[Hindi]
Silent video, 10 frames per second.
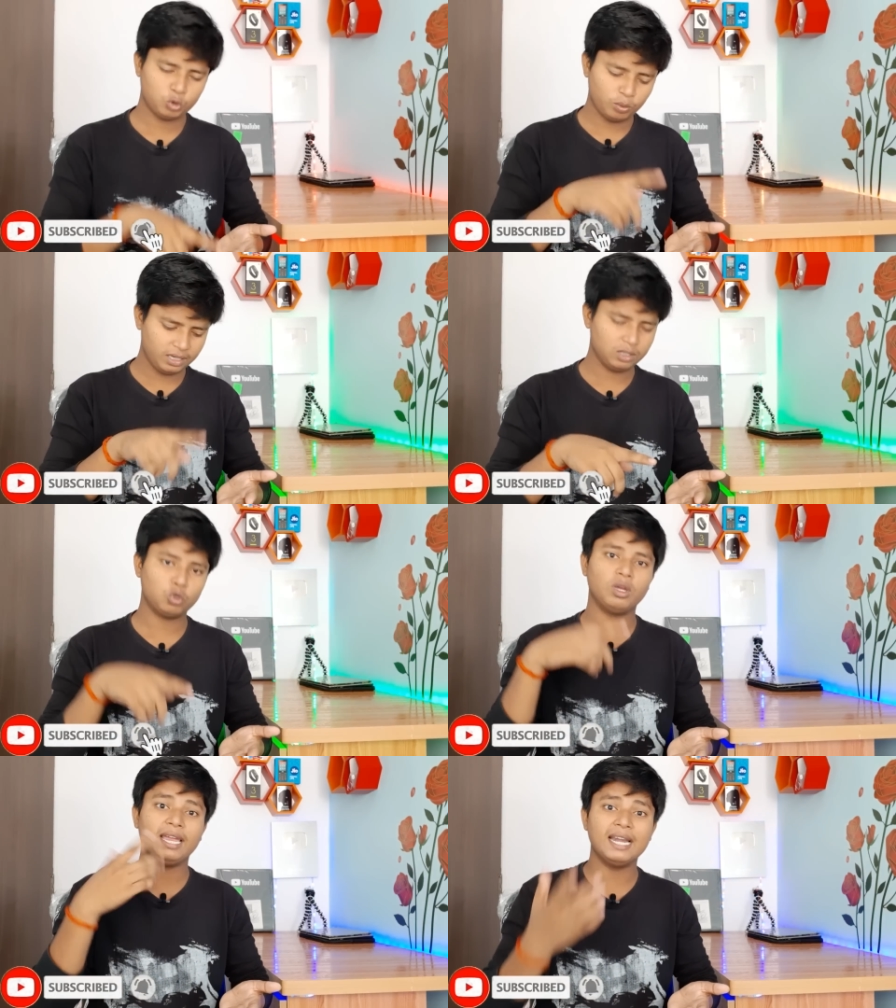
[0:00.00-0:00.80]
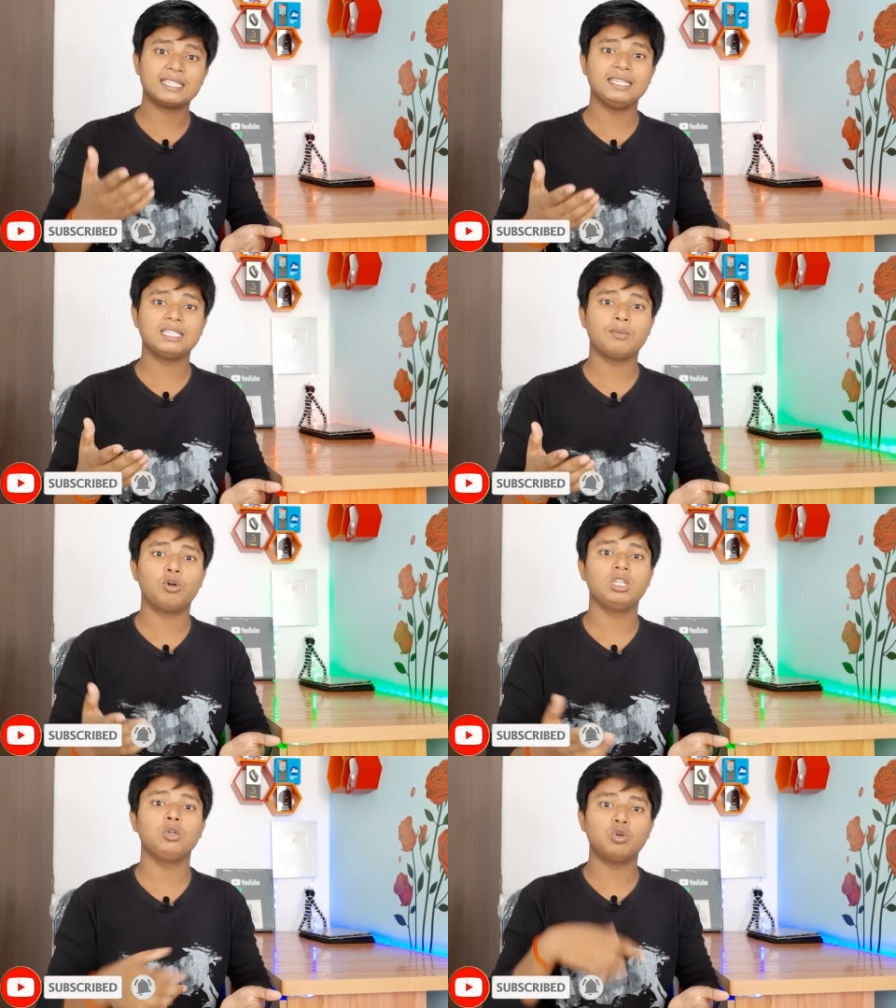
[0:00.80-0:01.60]
जो भी जो एट सीरीज़ के
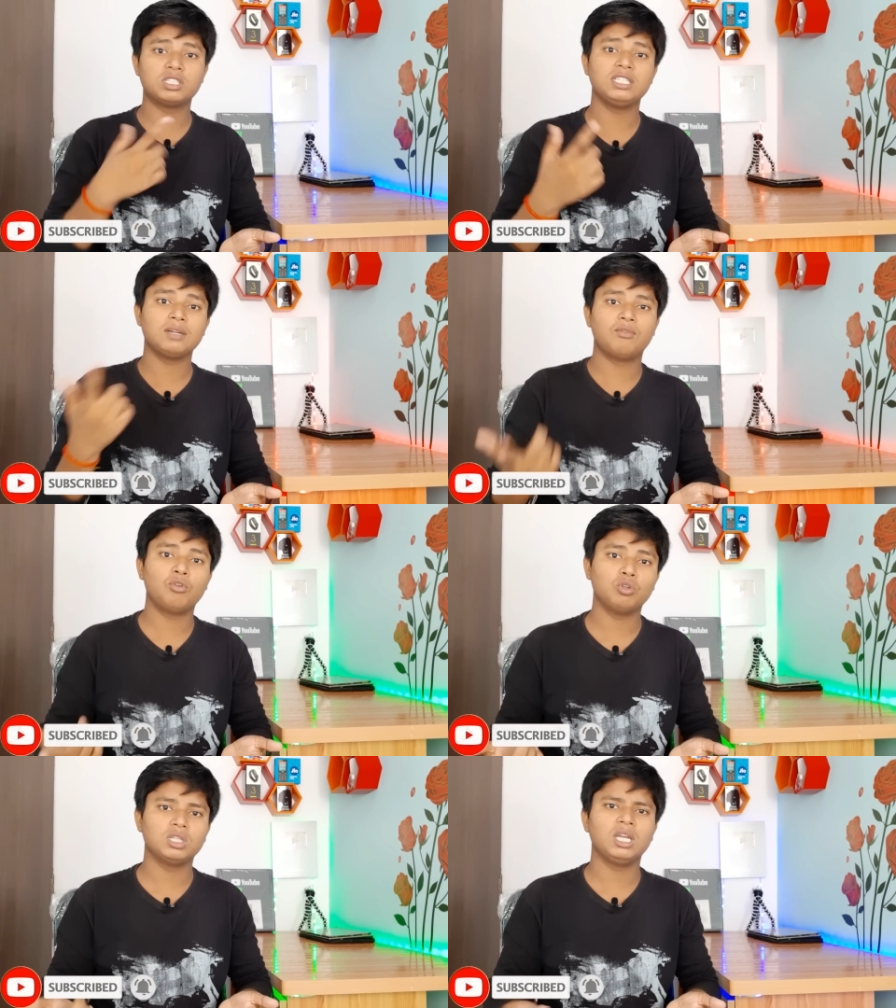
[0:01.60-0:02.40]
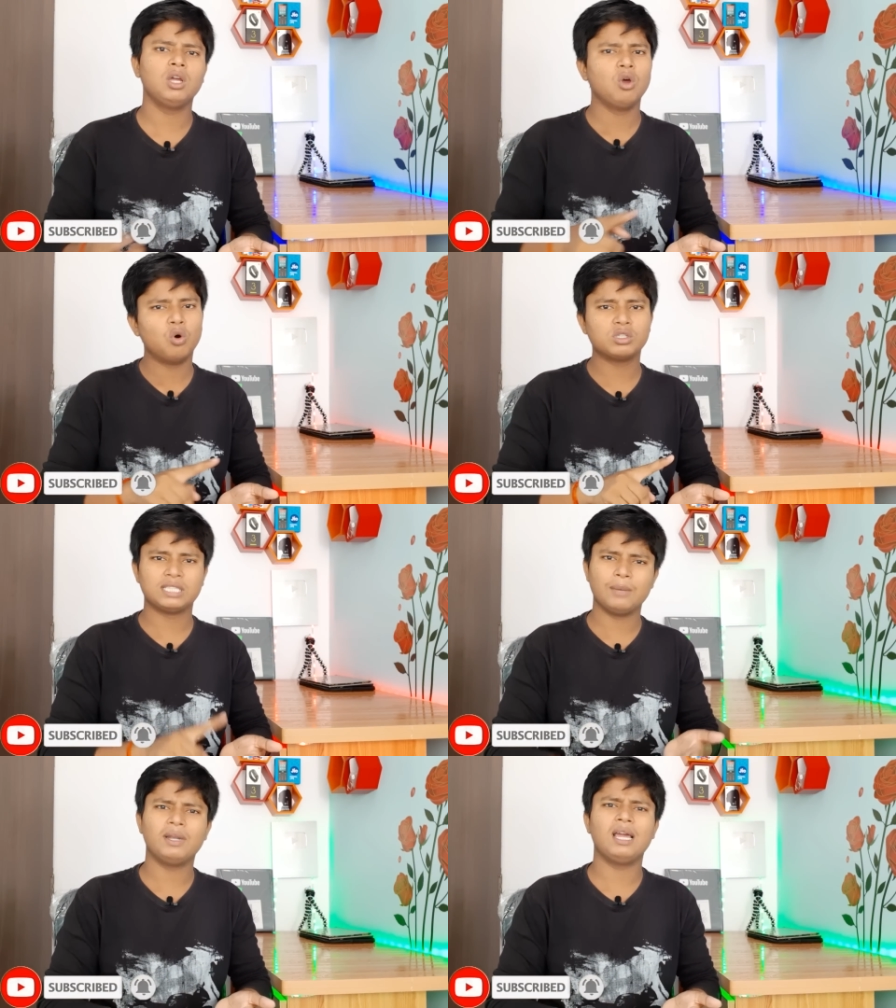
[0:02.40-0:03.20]
फ़ोन थे नोट सीरीज़ के फ़ोन होते हैं वो
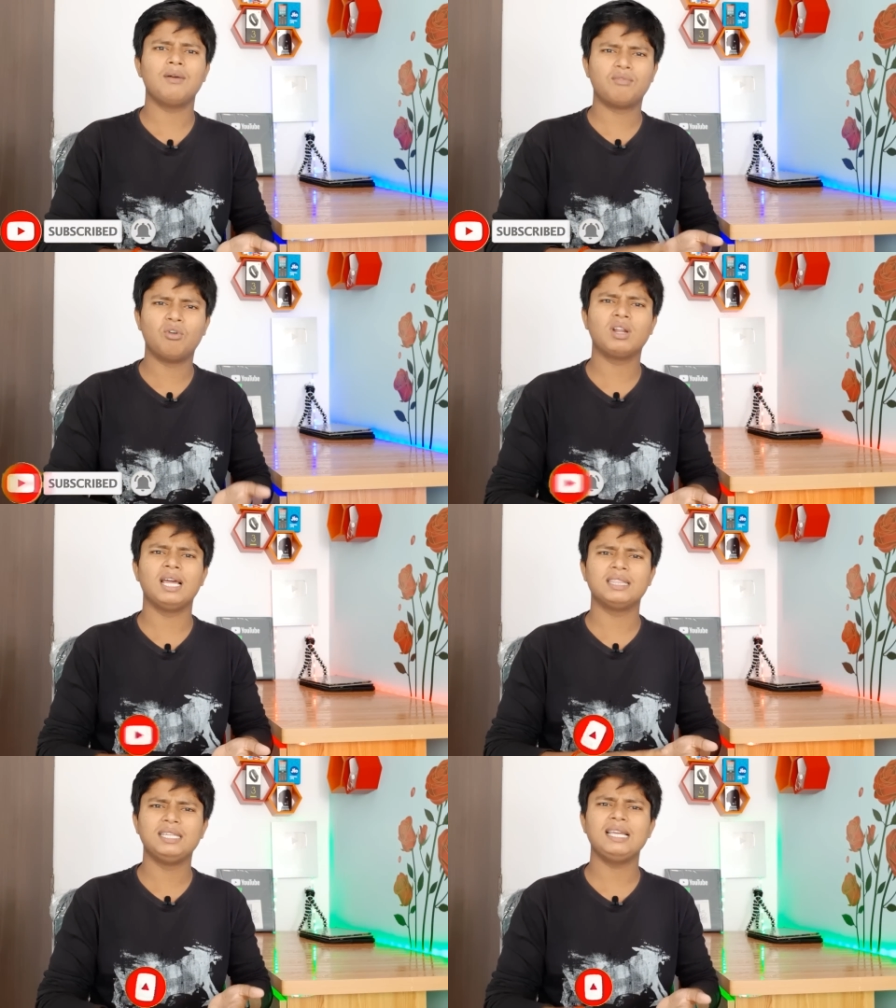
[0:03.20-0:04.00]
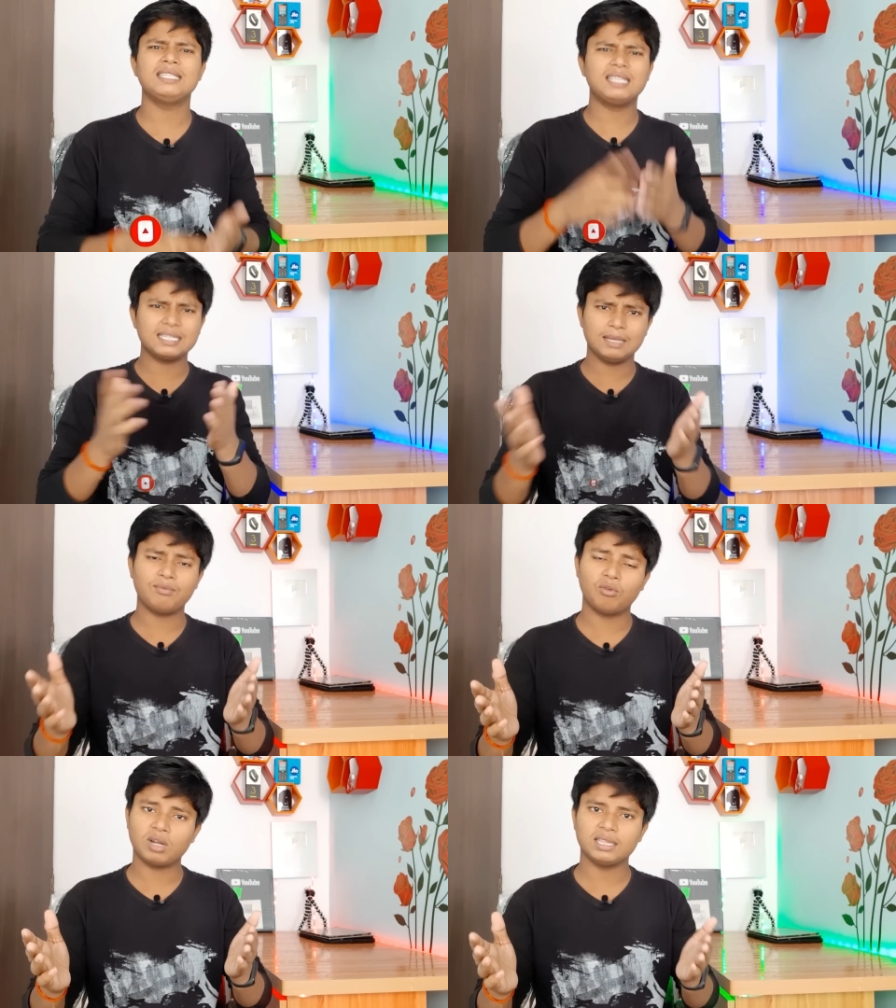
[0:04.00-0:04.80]
सेवन आया फोर आया थ्री इस तरह से
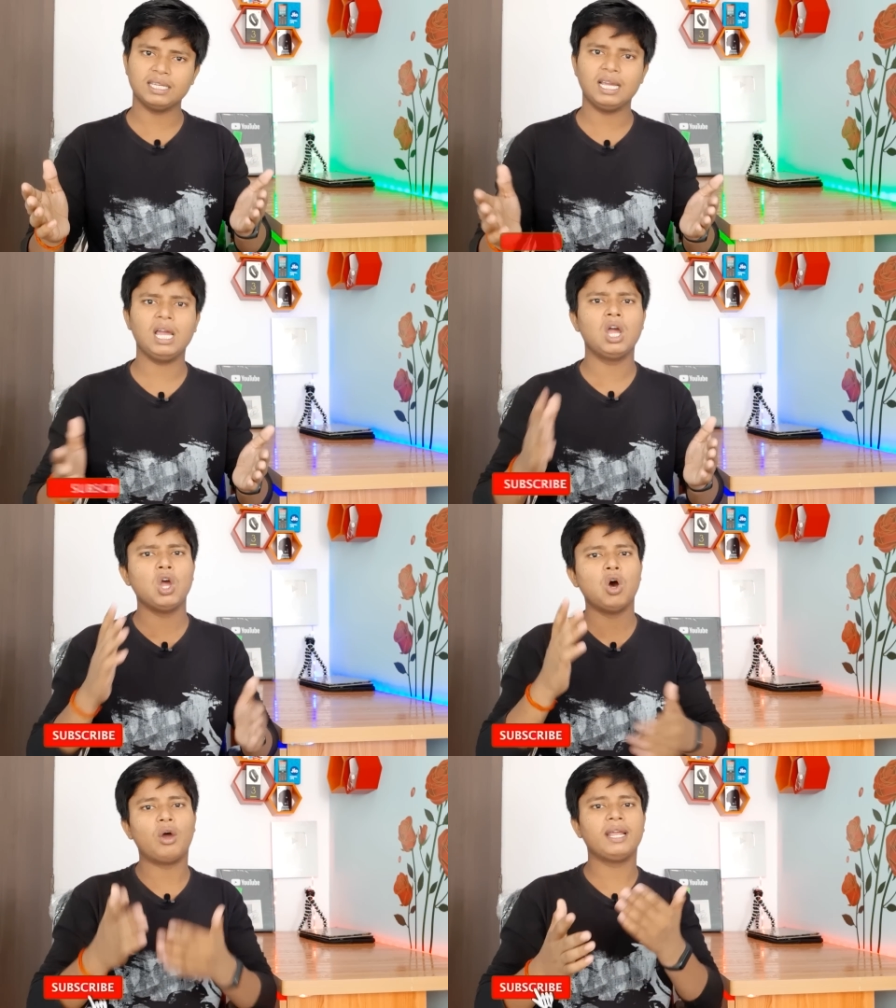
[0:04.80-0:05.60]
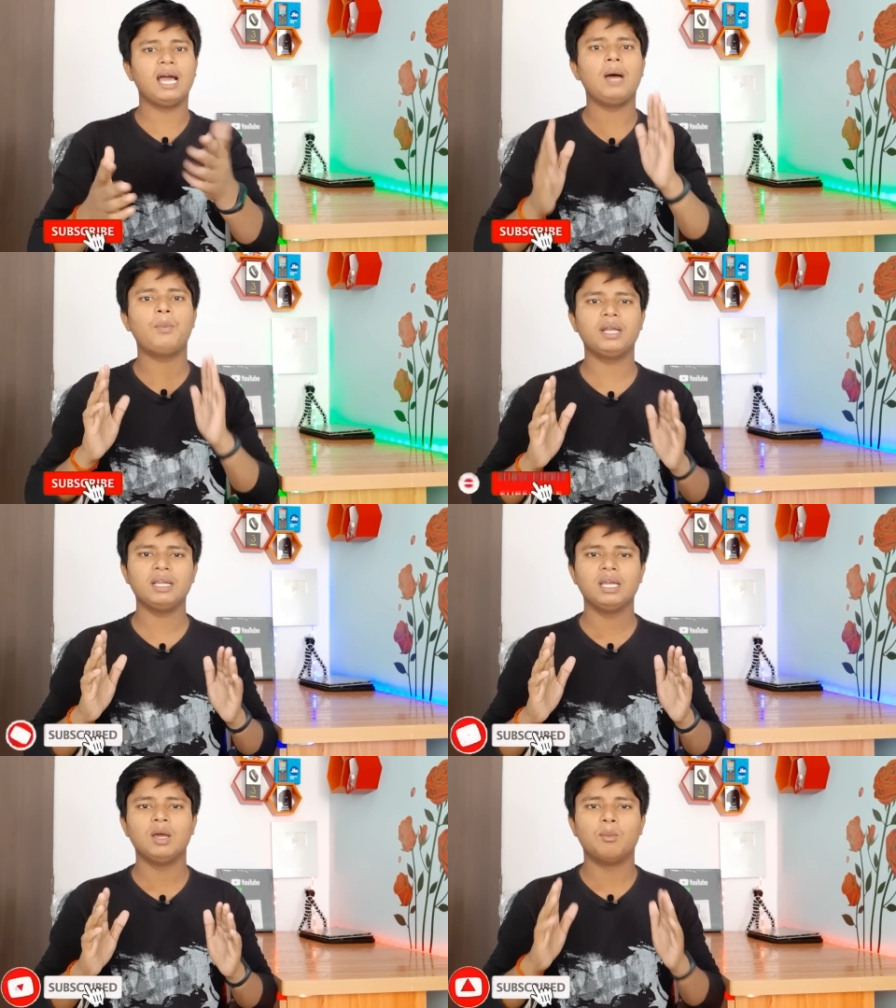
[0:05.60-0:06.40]
फ़ोन आते हैं और यहाँ पर